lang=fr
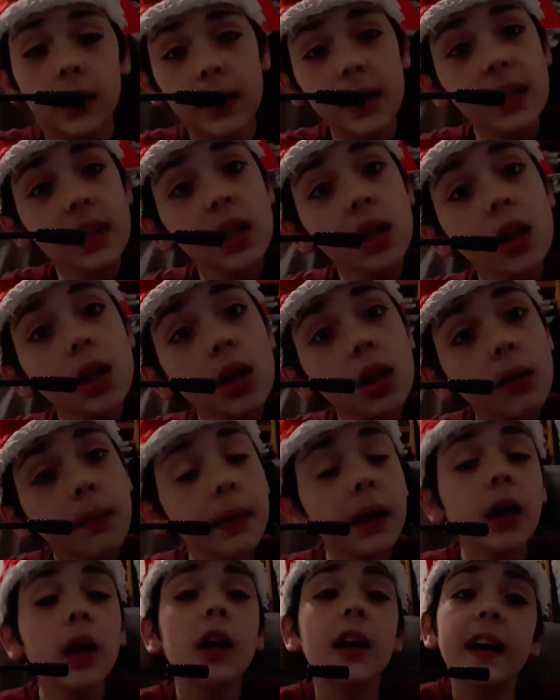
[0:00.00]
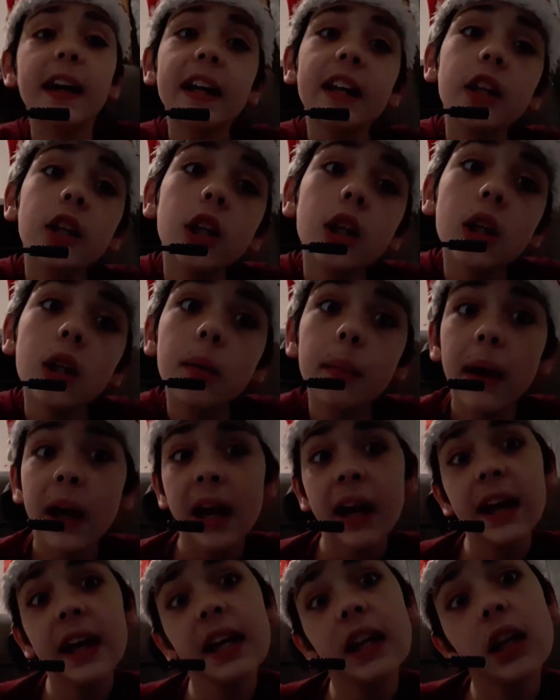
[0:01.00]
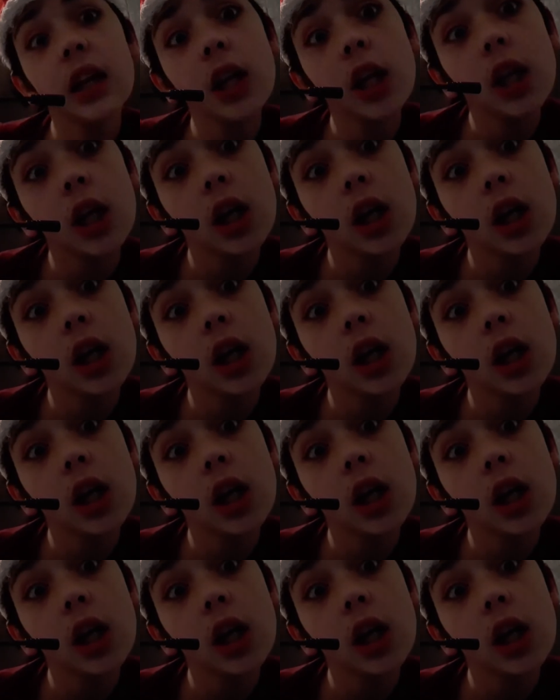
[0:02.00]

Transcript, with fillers: énorme, énorme, énorme.